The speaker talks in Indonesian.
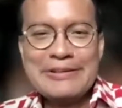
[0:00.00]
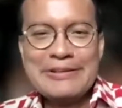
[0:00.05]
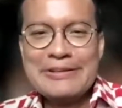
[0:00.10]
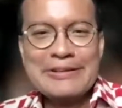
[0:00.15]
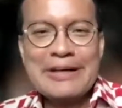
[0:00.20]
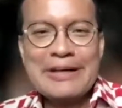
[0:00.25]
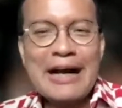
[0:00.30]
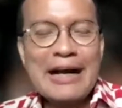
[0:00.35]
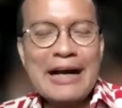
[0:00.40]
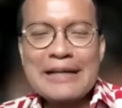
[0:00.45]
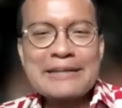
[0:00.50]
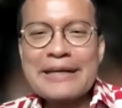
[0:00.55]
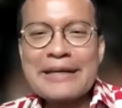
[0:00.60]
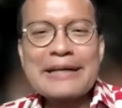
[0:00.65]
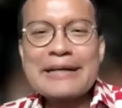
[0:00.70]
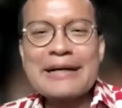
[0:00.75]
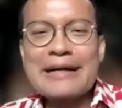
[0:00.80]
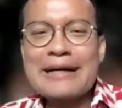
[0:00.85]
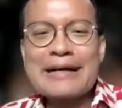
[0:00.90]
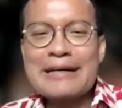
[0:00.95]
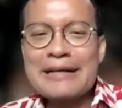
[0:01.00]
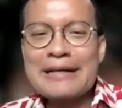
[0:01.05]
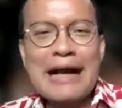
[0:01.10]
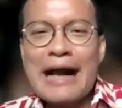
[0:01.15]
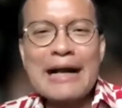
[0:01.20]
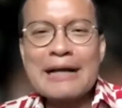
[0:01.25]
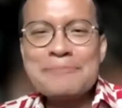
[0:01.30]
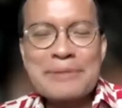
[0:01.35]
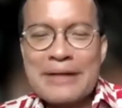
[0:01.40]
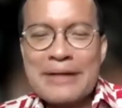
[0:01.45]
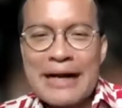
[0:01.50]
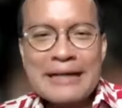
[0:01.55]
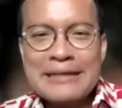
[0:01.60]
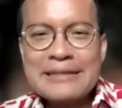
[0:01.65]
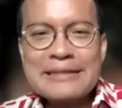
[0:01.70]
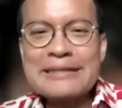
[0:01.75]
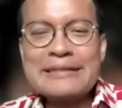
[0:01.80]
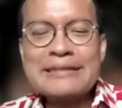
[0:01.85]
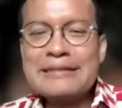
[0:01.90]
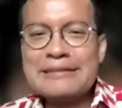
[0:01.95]
Nggak akan tega, nggak akan
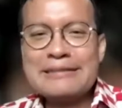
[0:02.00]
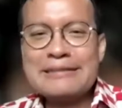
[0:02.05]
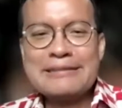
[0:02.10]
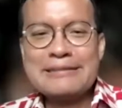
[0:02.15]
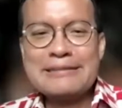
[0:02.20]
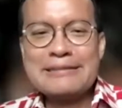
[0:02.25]
berani.